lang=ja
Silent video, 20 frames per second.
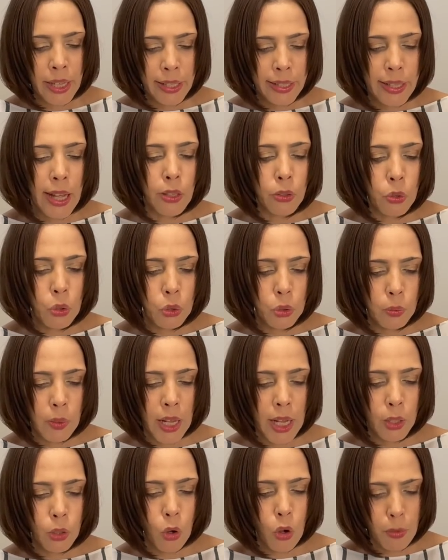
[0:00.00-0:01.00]
韓国
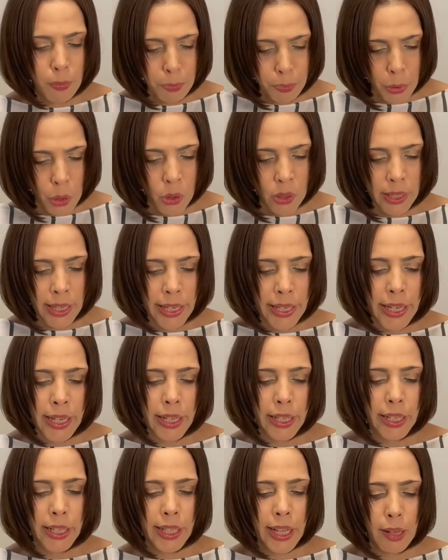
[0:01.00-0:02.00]
は根本か
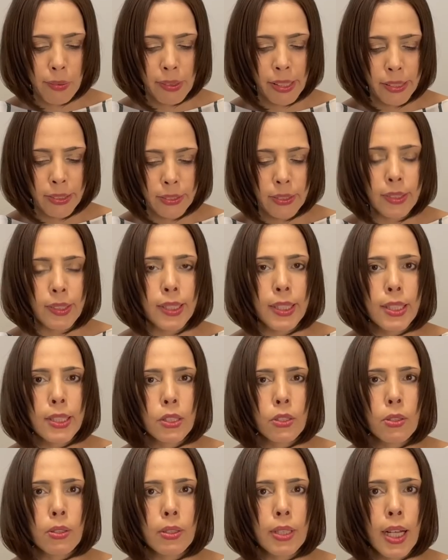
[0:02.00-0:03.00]
ら変わる
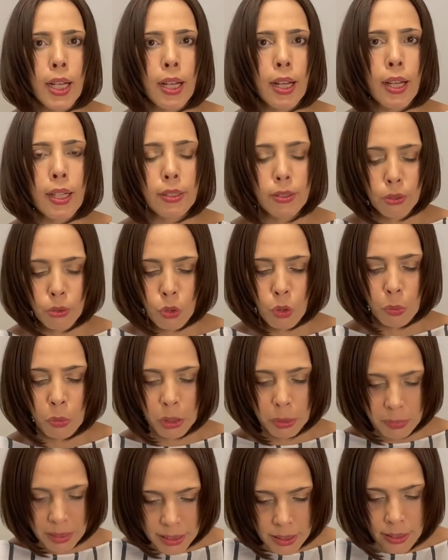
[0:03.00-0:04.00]
必要があると
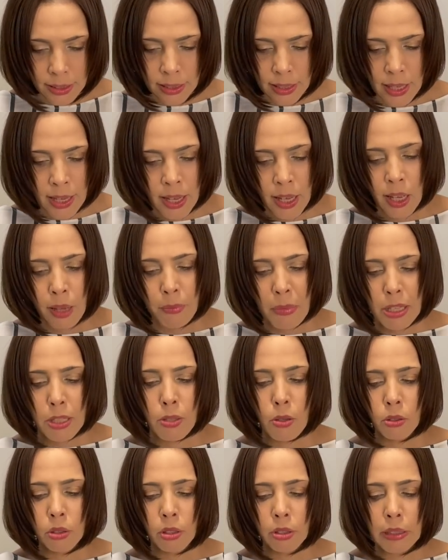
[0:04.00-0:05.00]
思います。まあ、
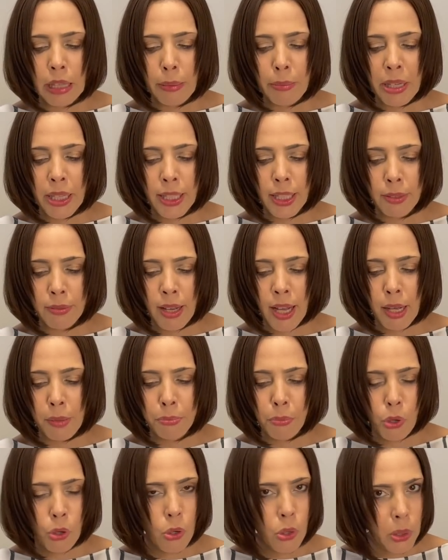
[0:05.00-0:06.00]
そのためには
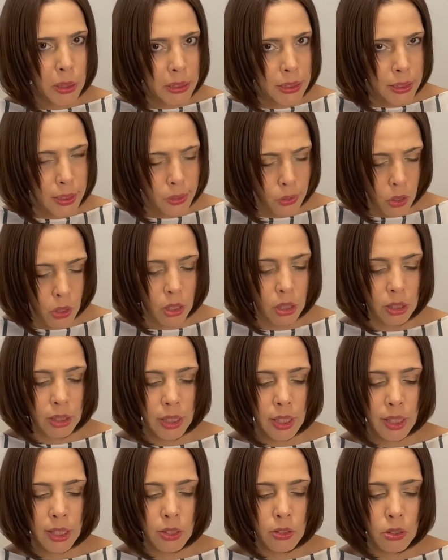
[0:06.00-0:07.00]
もう一度
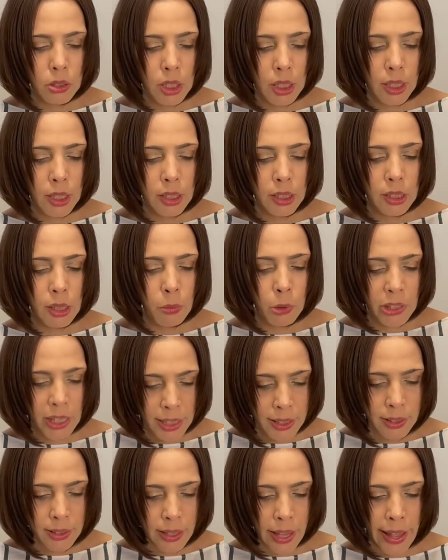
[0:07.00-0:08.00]
金融危機にでも
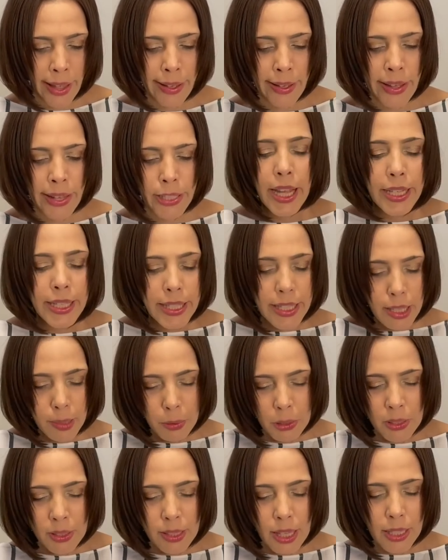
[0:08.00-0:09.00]
なって、自
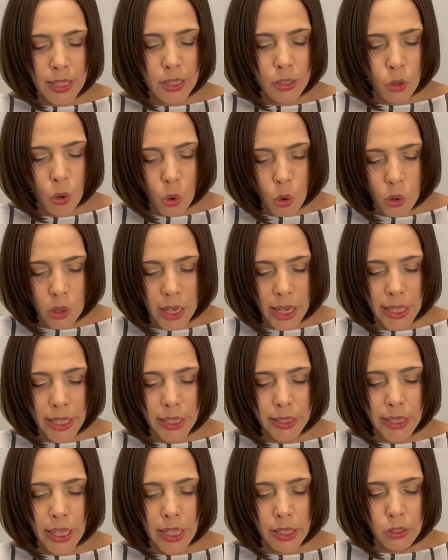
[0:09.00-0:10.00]
分たちの置か
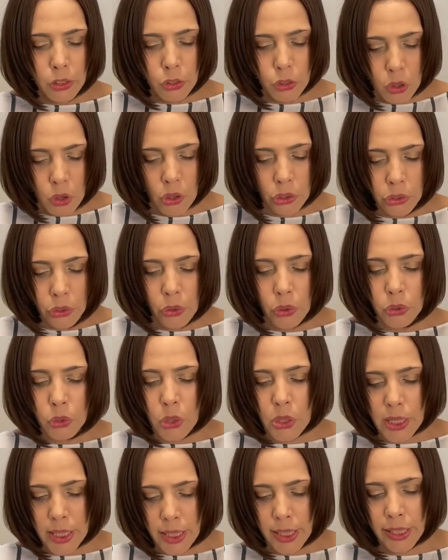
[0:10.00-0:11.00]
れている状況
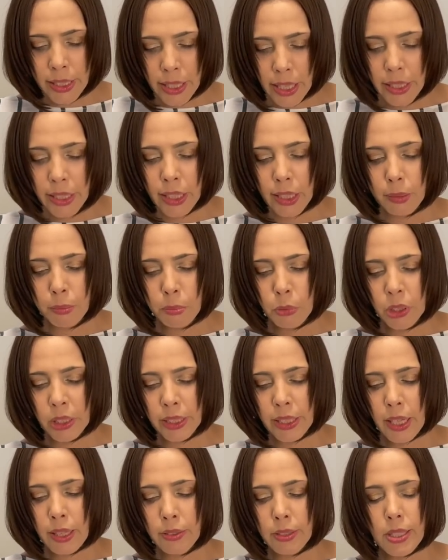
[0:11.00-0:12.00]
としっかり向
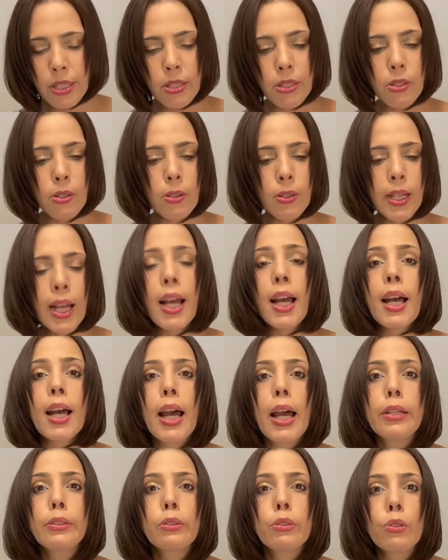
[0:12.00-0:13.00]
き合う必要が
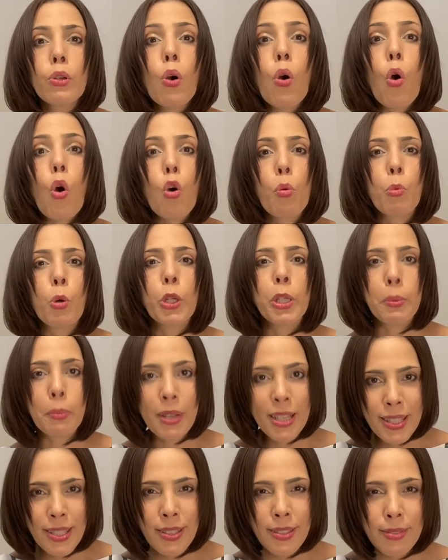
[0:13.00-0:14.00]
あると思い
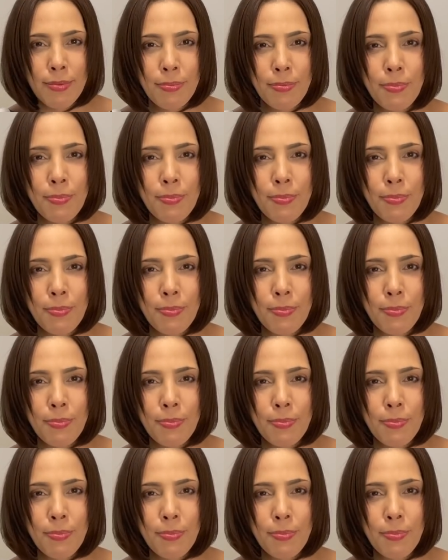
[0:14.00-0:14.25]
ます。